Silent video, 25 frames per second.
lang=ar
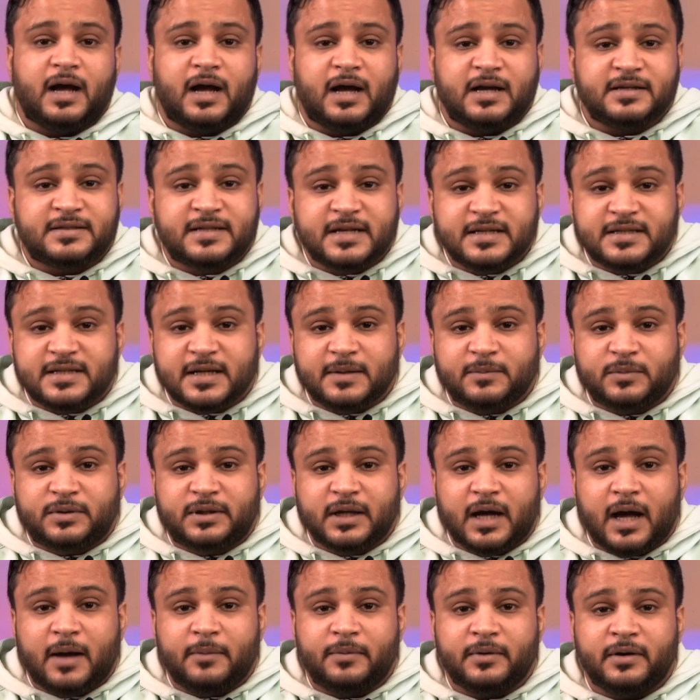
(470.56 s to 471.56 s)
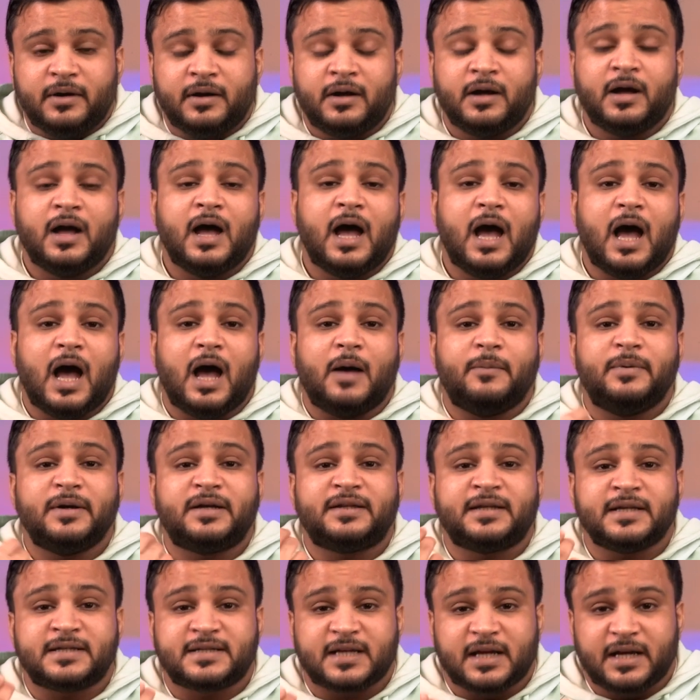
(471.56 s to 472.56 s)
عزيزي المتابع
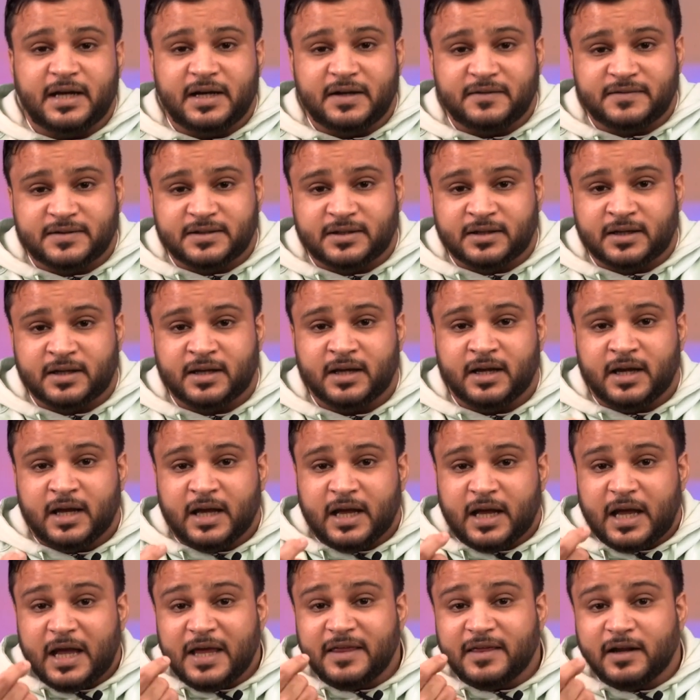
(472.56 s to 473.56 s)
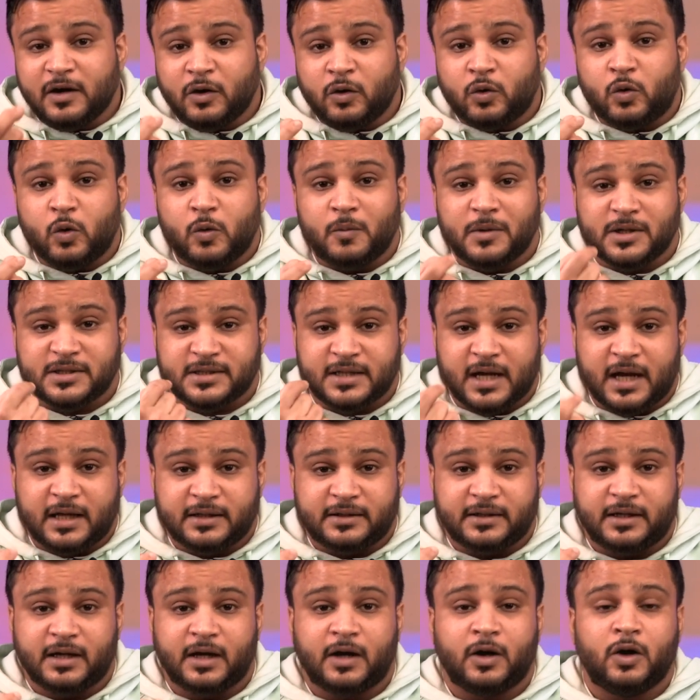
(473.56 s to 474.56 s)
أبيك تسأل نفسك إذا الحكومة
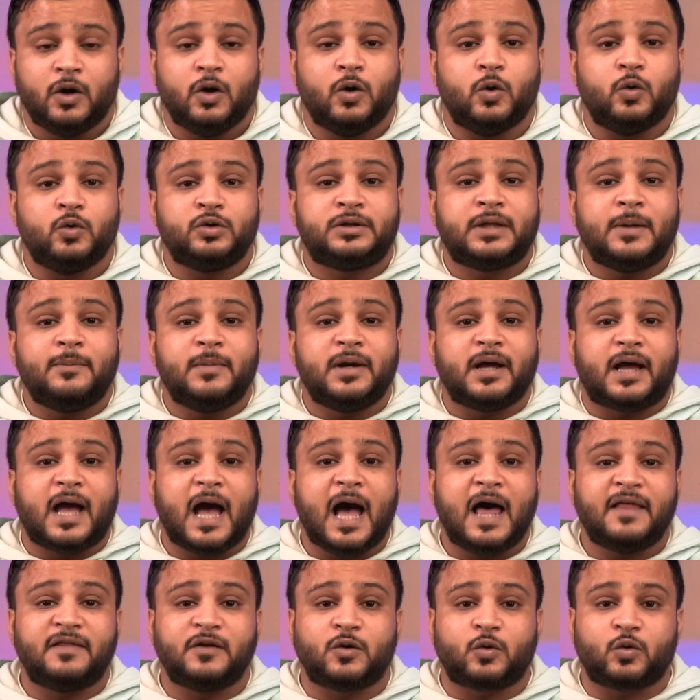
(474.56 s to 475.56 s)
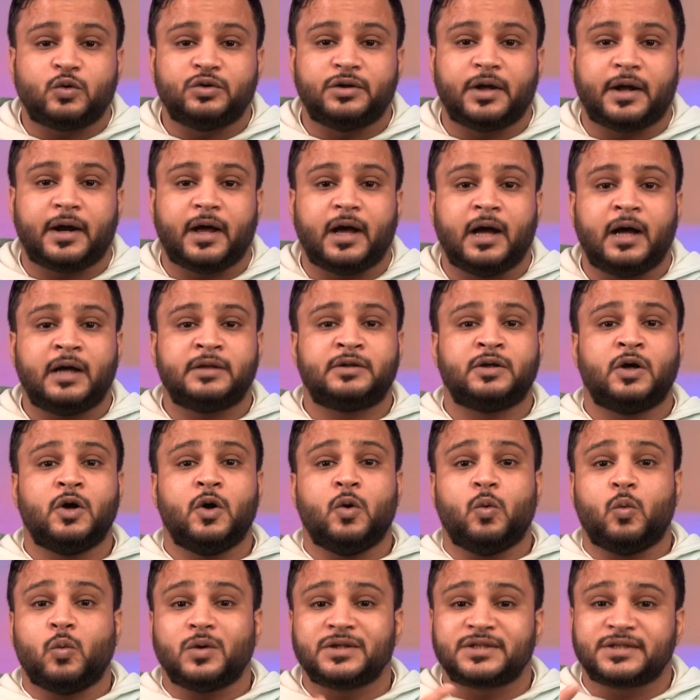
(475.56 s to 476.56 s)
صادقة وتملك هذه القدرات
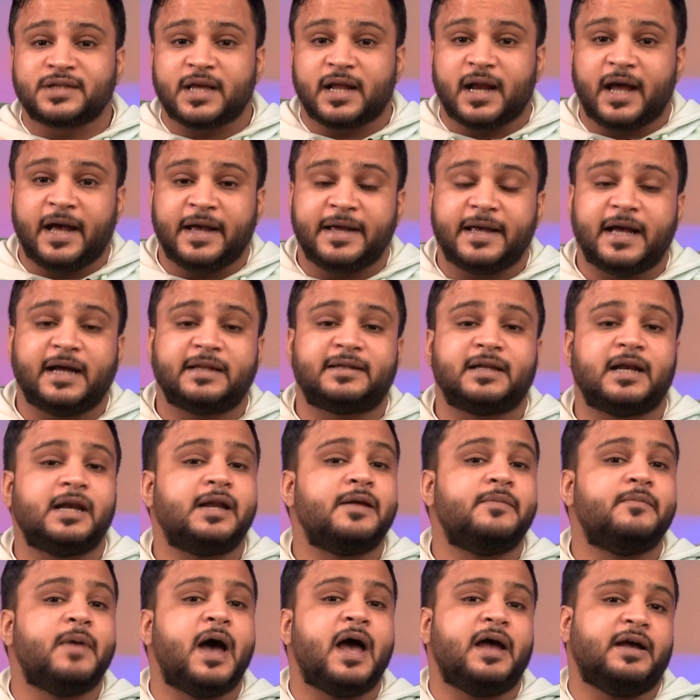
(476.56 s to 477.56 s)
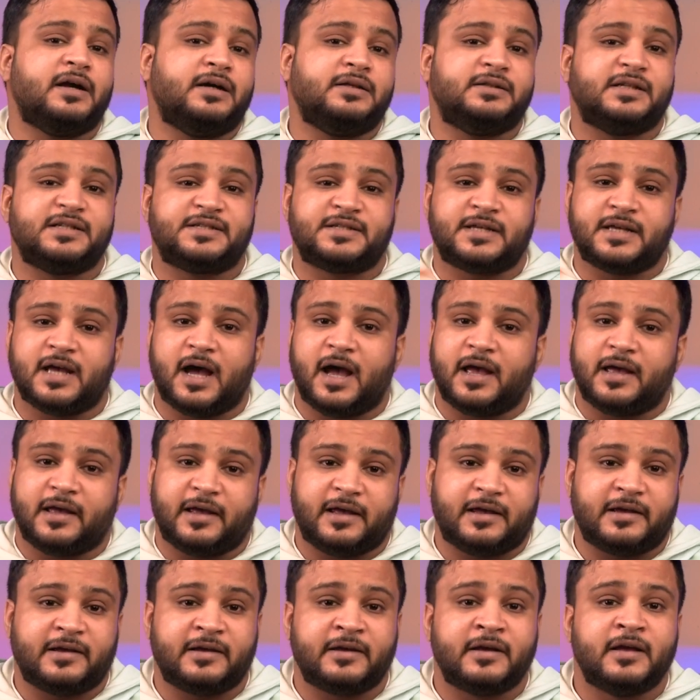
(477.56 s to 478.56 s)
والصلاحيات اللي ما هي عند السي آي
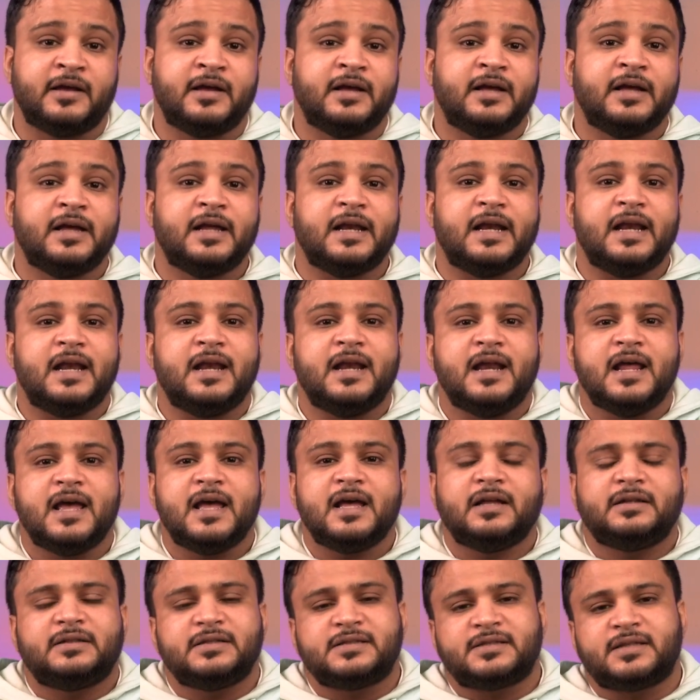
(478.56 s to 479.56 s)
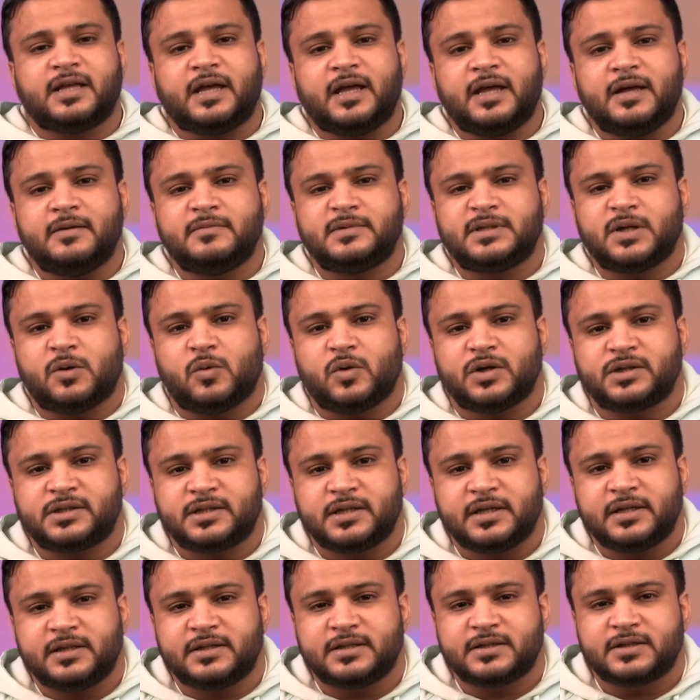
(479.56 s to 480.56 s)
اي ليه تستعين
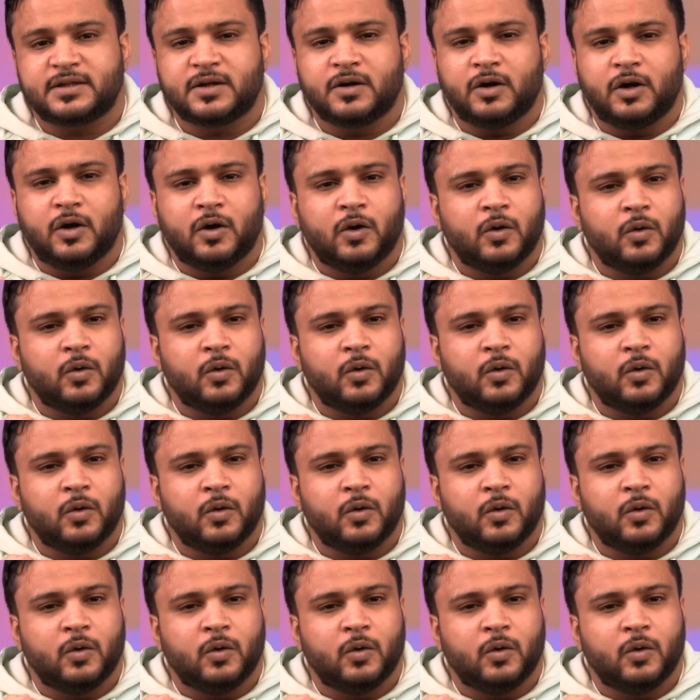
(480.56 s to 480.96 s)
جواسيس